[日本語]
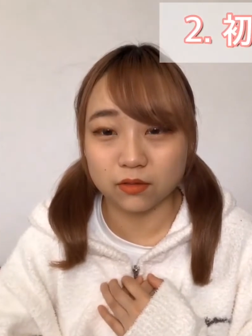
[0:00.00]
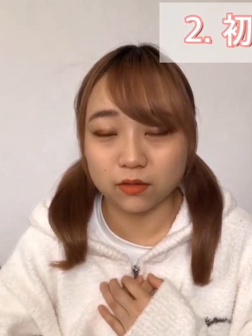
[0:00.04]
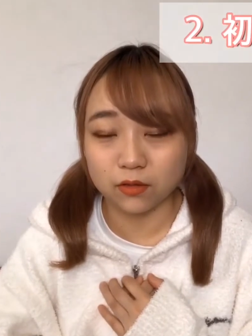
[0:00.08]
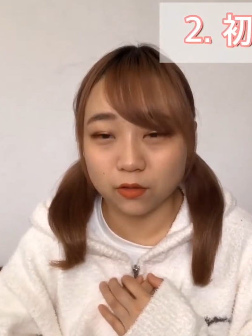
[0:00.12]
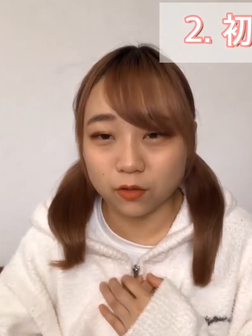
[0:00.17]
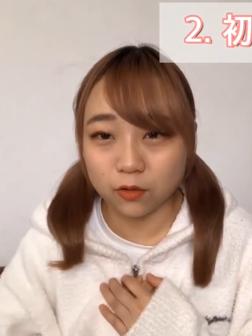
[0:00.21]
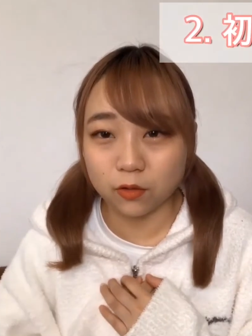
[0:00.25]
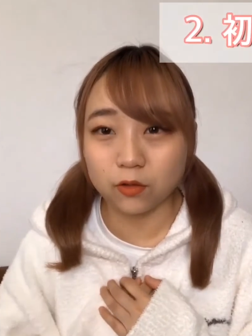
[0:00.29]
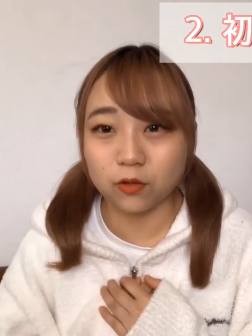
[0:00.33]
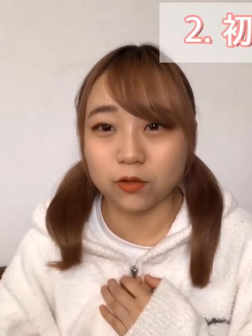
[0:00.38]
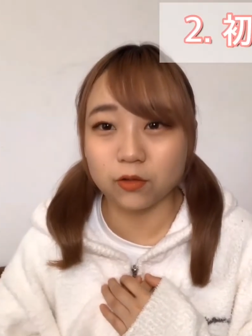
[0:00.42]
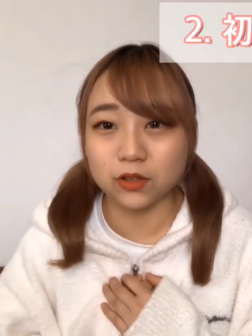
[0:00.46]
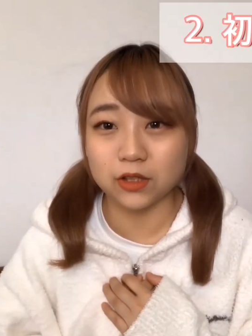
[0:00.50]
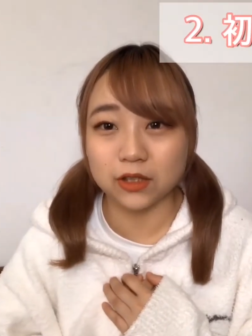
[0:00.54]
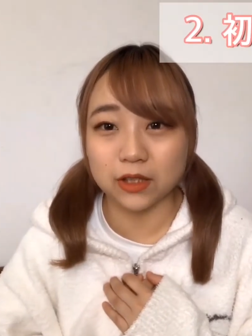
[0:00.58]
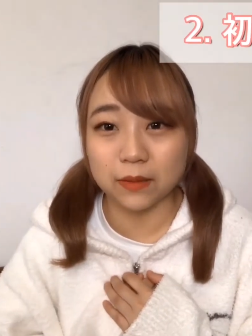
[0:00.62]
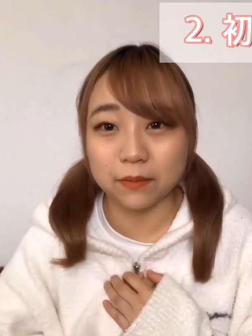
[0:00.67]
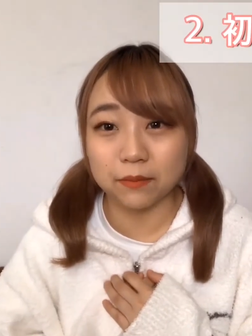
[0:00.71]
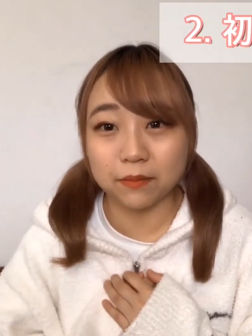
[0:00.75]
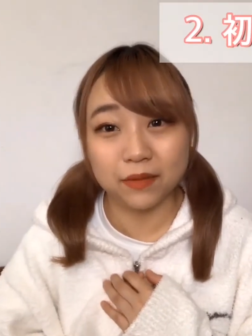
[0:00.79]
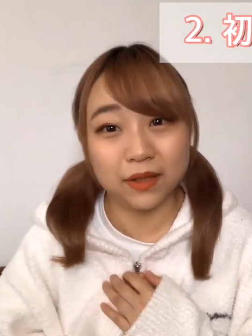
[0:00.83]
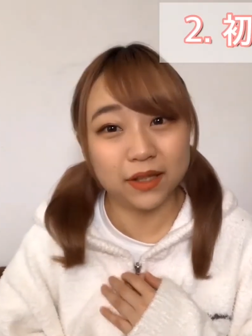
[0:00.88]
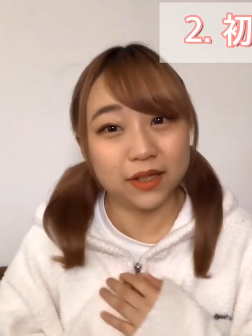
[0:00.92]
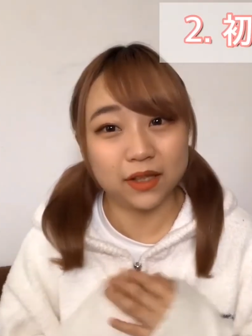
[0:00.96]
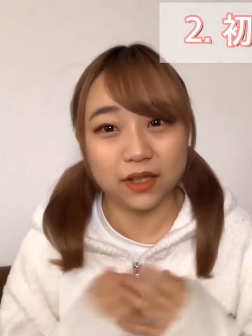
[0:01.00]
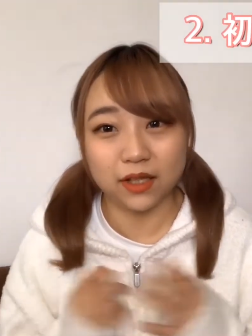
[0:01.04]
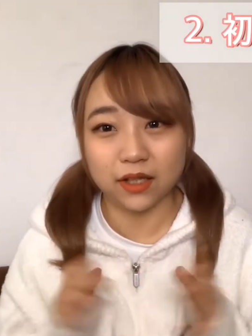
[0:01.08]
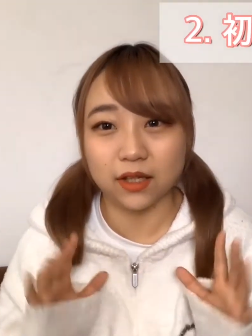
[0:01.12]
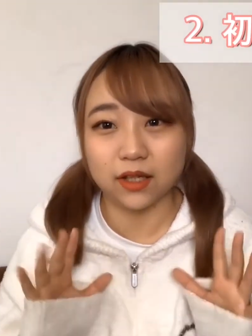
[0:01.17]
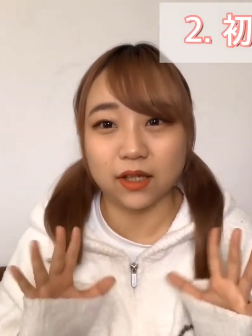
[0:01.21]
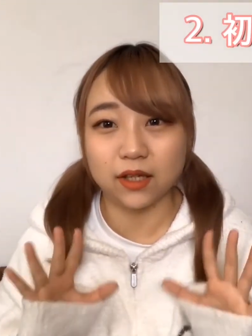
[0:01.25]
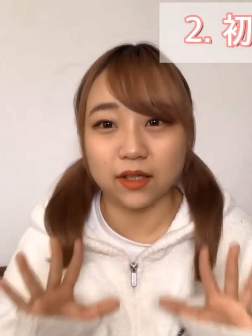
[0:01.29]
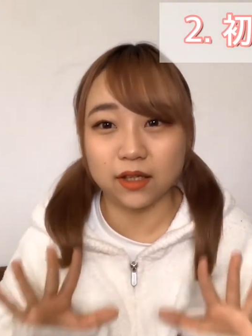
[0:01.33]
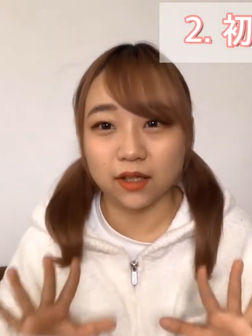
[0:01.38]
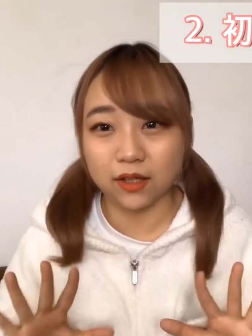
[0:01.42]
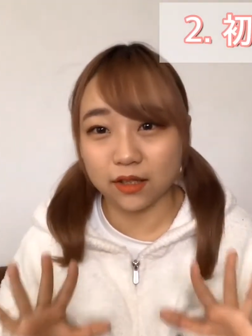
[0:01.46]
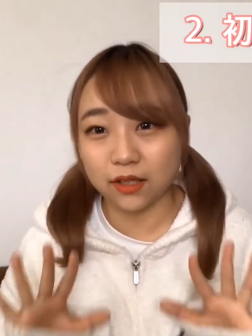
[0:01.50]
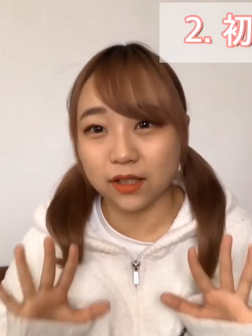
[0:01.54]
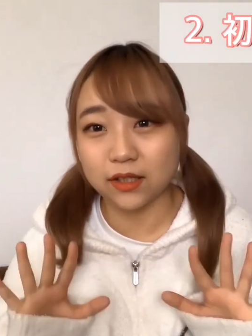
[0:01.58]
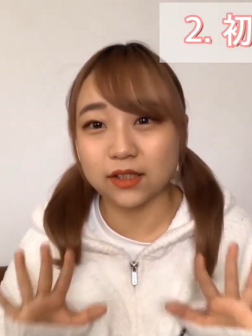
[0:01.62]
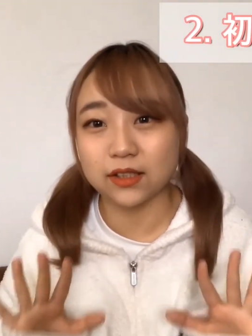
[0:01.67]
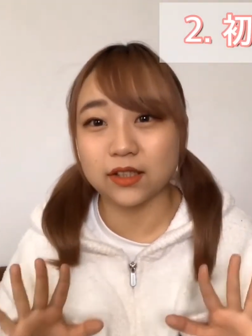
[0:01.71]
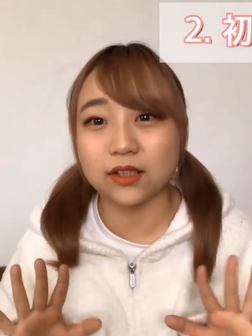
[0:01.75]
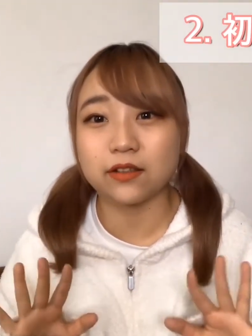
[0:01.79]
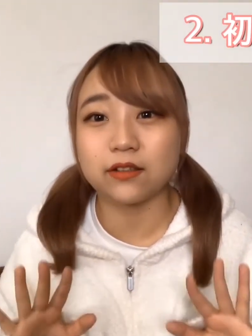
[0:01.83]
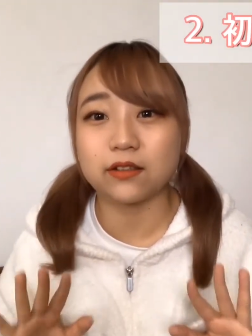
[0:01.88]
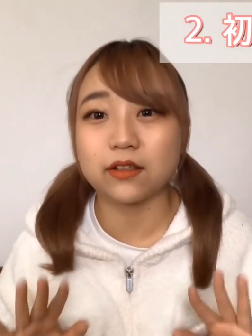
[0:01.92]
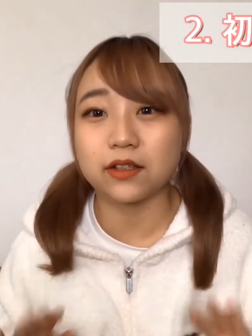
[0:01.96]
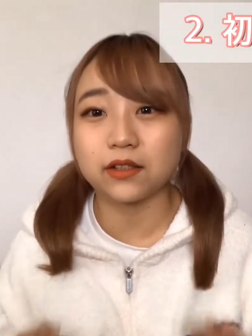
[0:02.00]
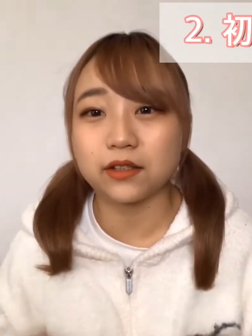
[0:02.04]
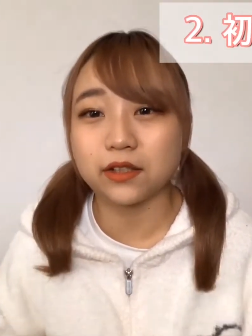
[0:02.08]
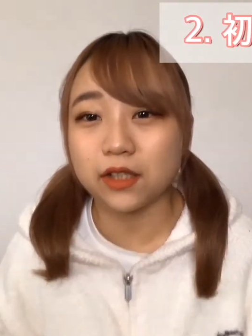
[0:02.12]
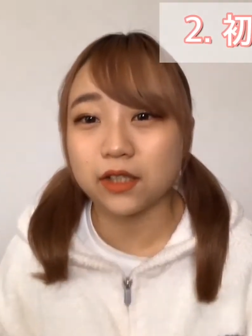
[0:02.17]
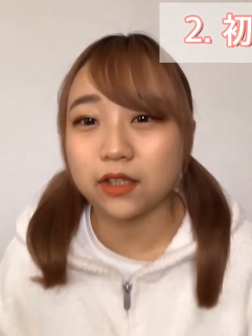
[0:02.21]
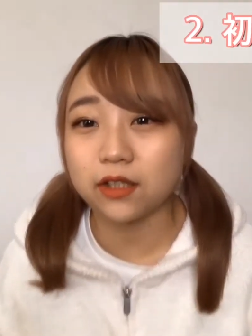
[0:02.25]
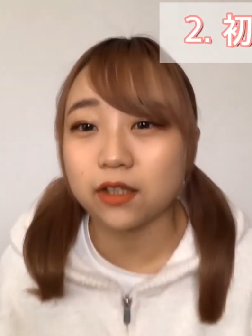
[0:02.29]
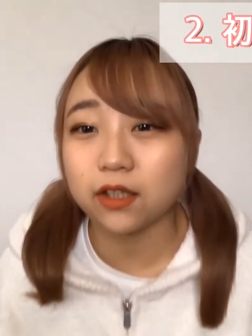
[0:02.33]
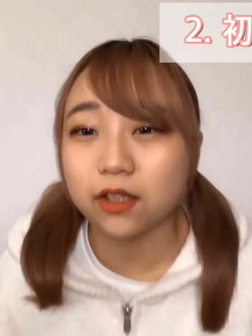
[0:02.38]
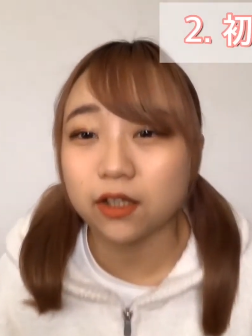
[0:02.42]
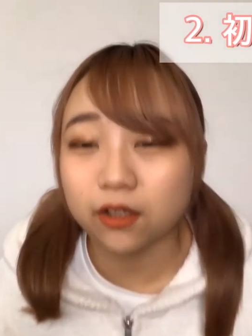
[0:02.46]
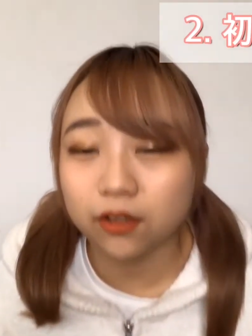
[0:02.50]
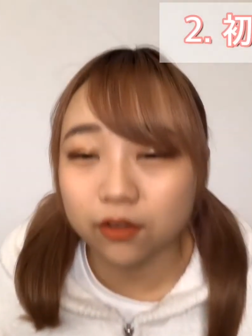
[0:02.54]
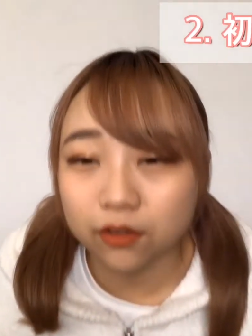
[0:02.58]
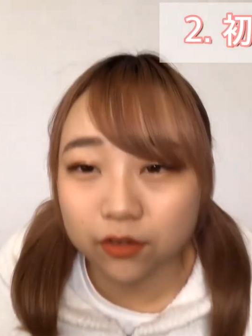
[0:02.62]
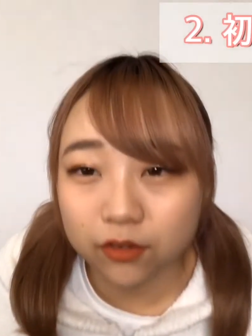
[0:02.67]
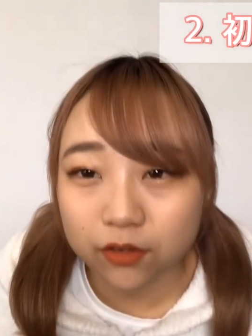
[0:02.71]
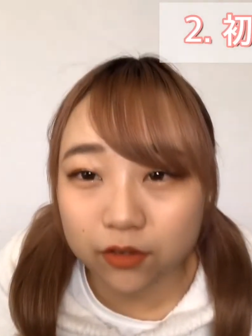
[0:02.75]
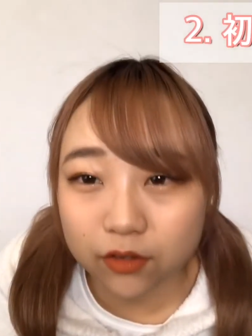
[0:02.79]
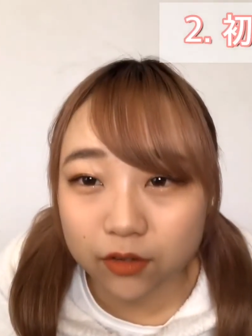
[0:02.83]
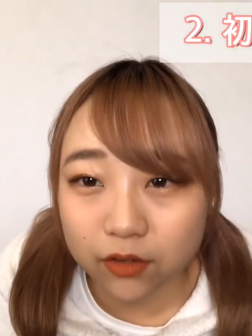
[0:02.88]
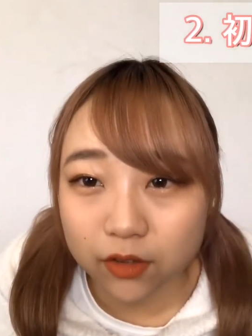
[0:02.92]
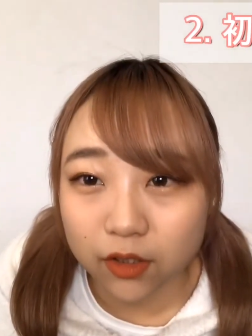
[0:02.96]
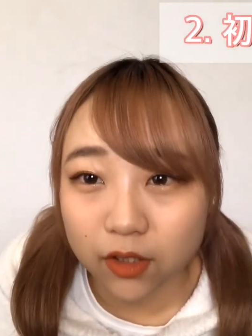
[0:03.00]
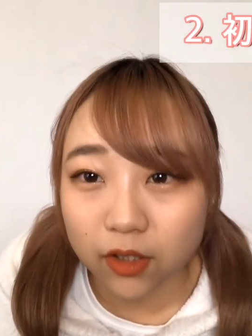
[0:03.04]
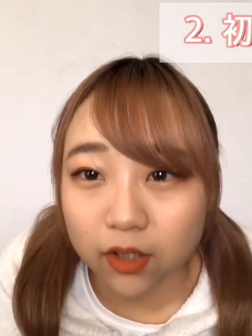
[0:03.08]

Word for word: を全面的に出してくださいっていう